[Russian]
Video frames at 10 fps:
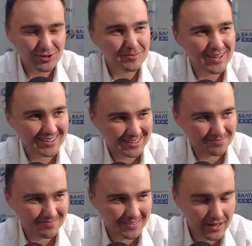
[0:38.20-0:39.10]
чем
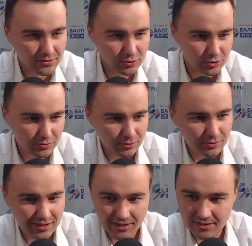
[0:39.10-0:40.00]
это? Да,
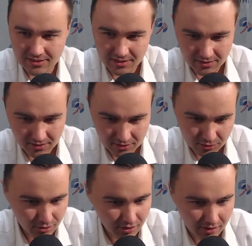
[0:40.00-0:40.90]
существуют такие сделки,
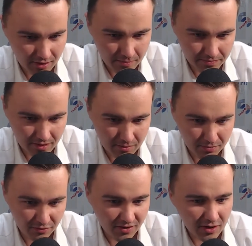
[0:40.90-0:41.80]
которые
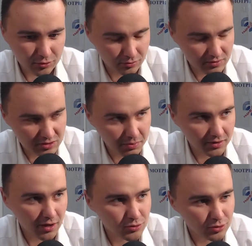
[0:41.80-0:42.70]
по факту
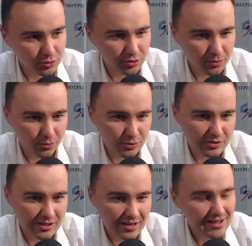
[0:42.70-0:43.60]
исполняются только
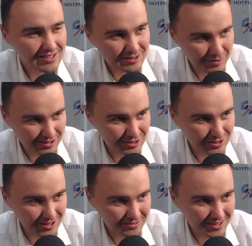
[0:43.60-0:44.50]
после смерти
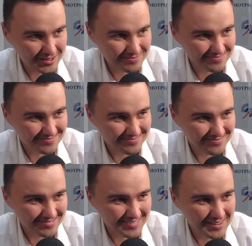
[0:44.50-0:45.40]
человека уже